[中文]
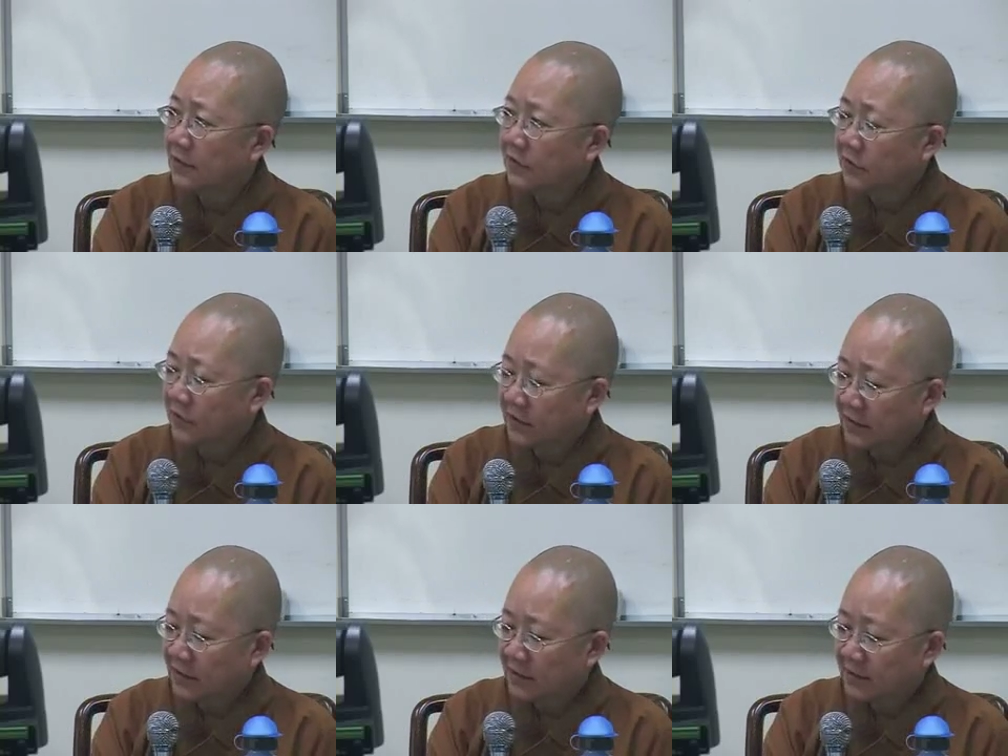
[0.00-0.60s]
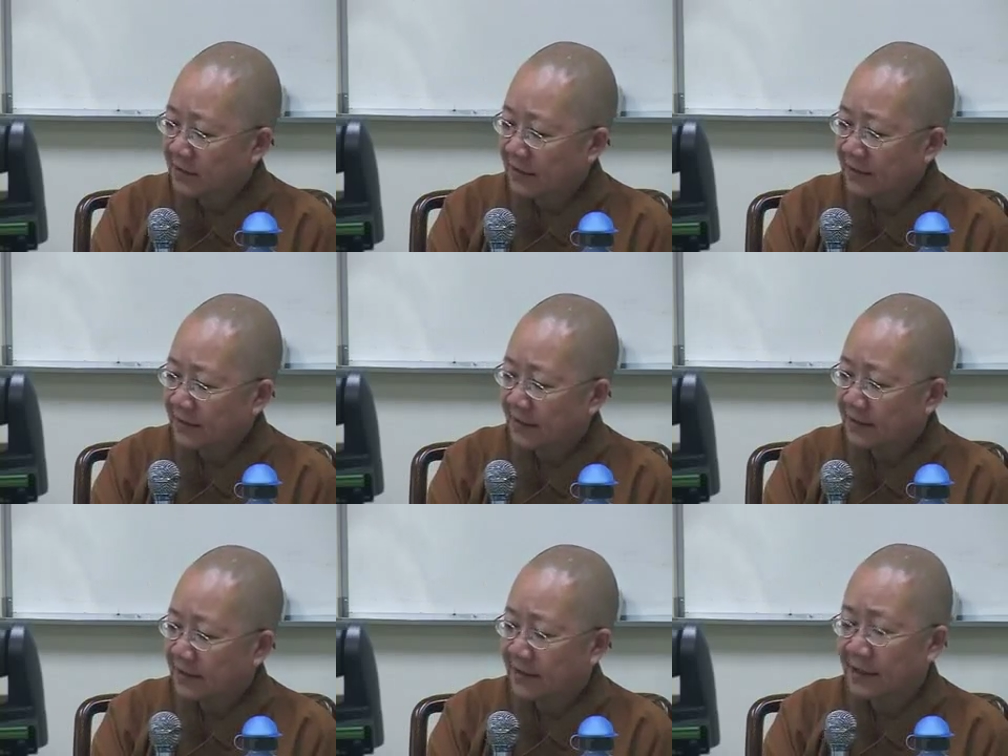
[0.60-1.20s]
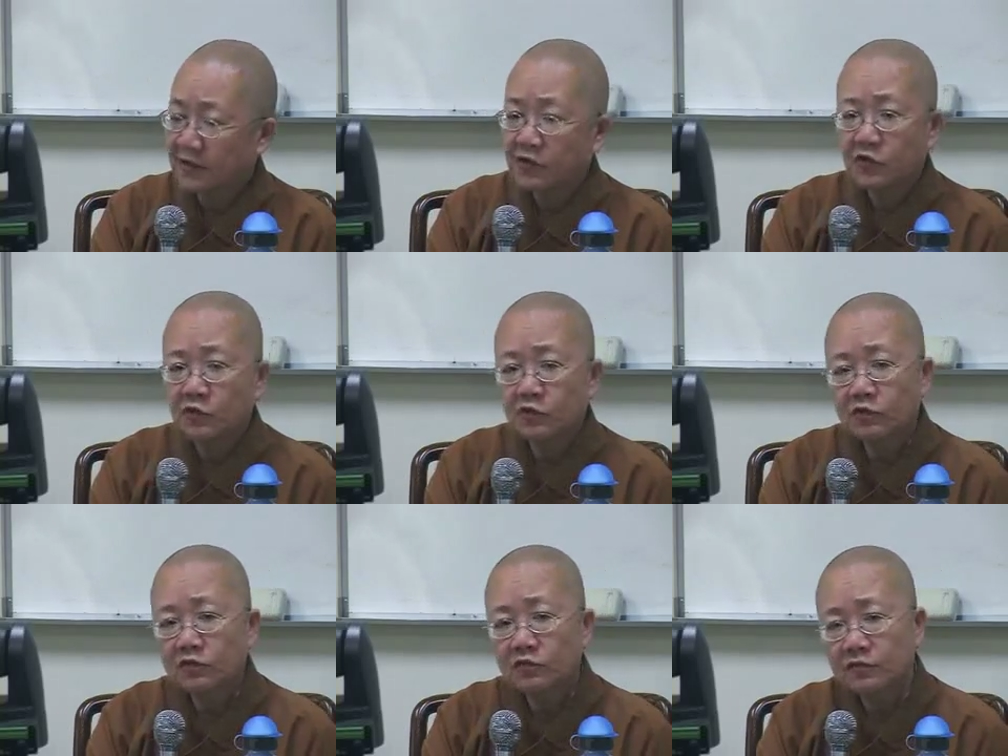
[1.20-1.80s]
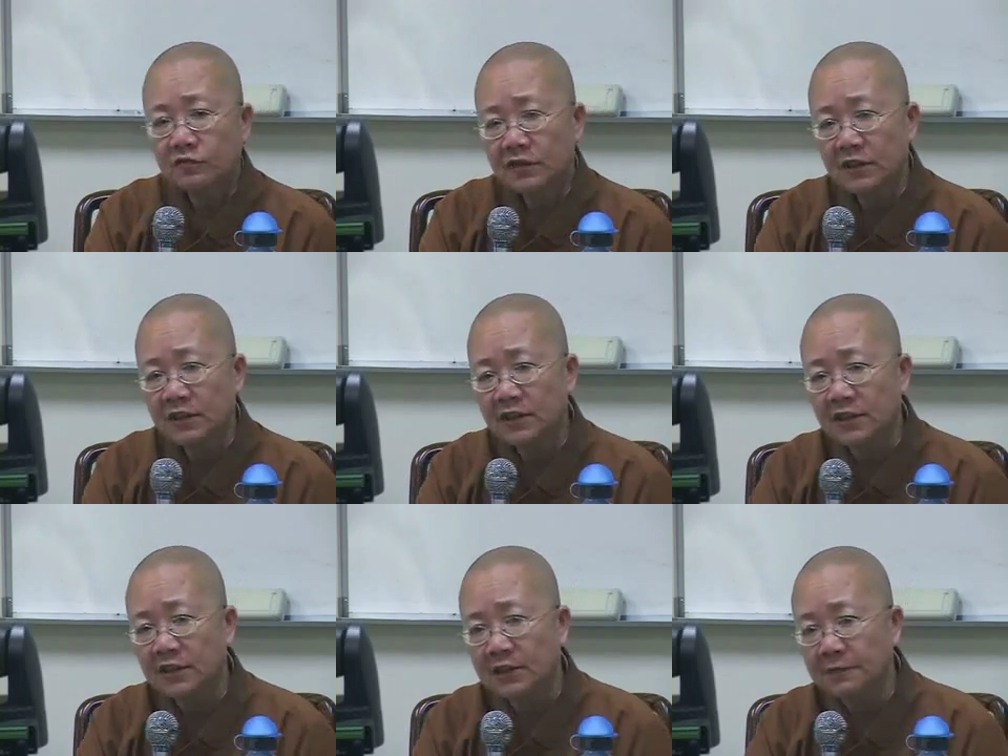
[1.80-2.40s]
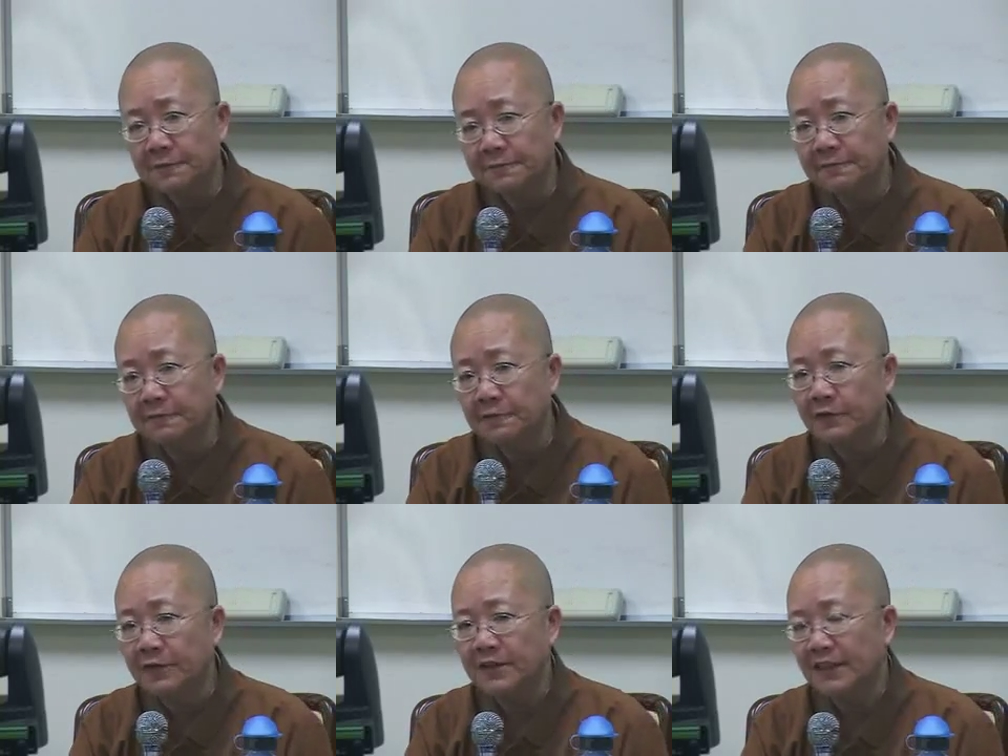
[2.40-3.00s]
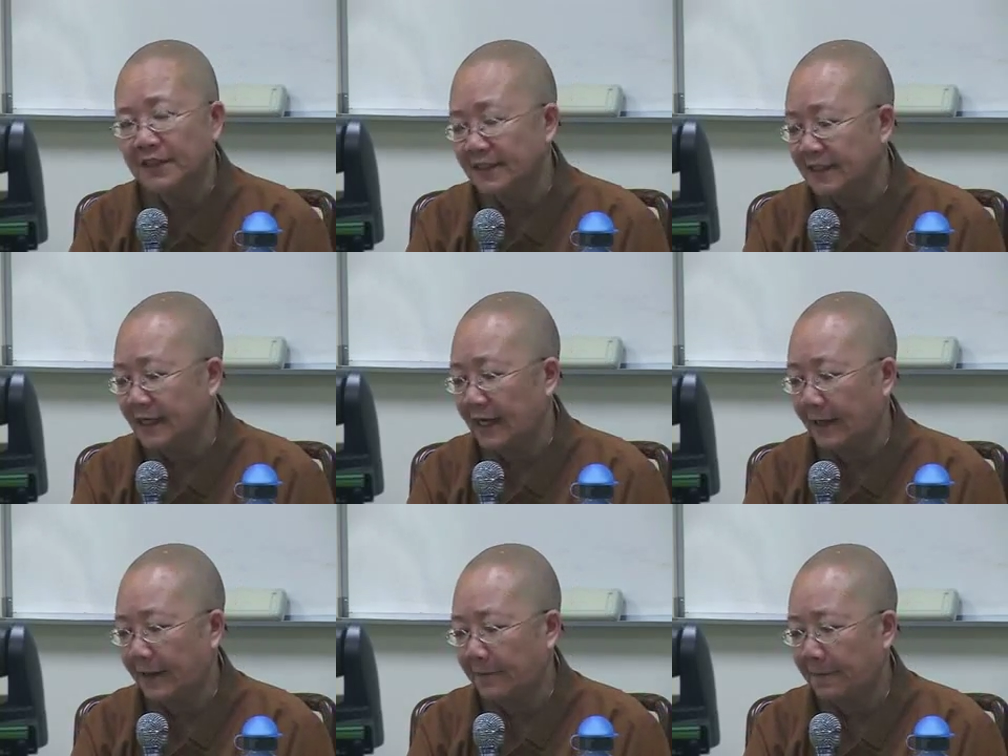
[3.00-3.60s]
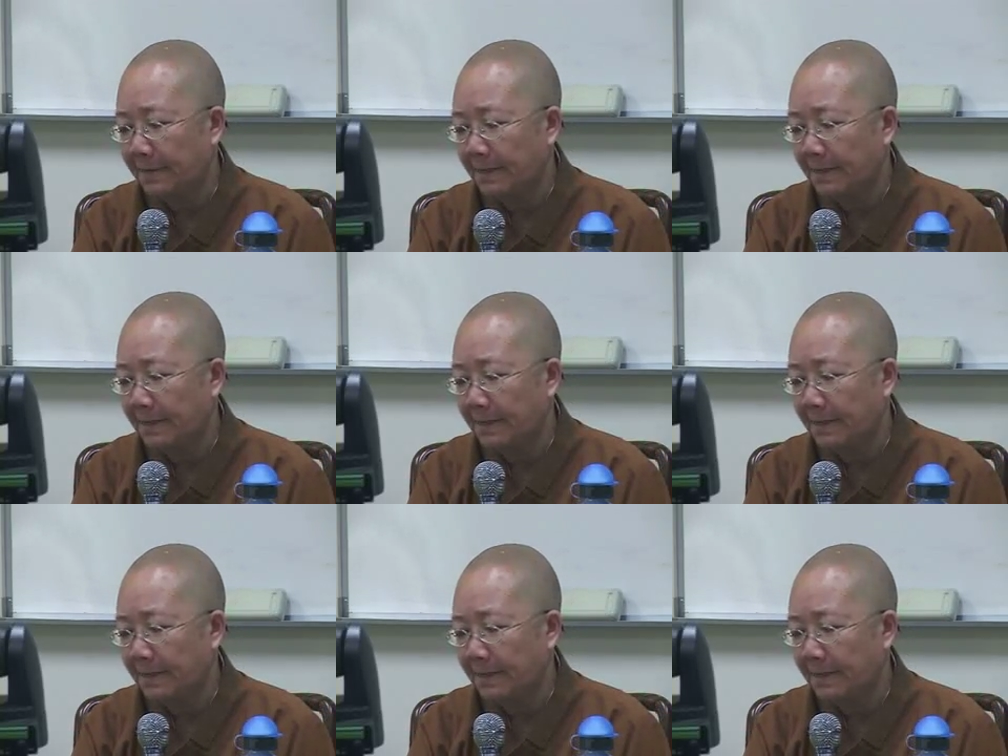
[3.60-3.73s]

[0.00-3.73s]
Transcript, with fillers: 所以这里再再点出这是一个富贵人家。